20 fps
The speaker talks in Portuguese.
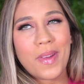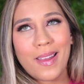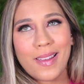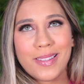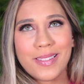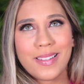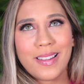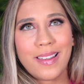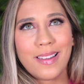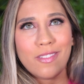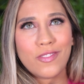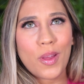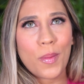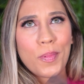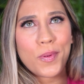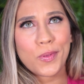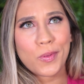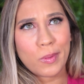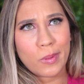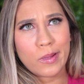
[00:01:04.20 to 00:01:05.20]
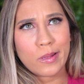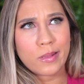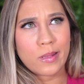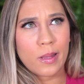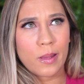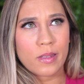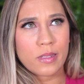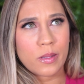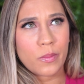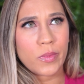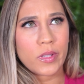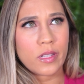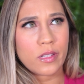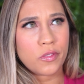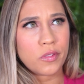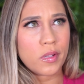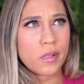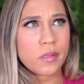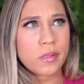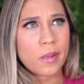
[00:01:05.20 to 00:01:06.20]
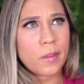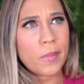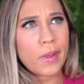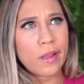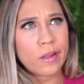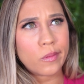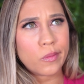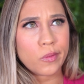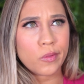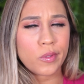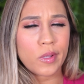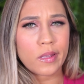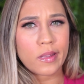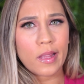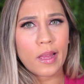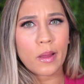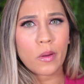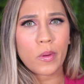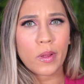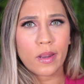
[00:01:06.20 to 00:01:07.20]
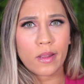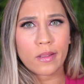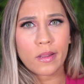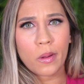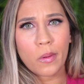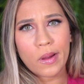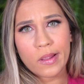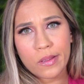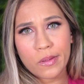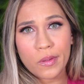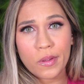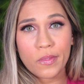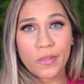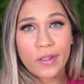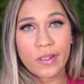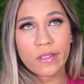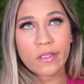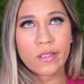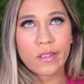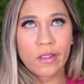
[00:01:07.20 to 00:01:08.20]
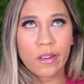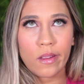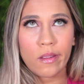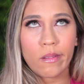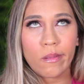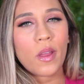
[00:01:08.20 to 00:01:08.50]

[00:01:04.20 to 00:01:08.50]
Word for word: mas, né, já passou lançar, a semana de lançamento, já tá R$44,90, né?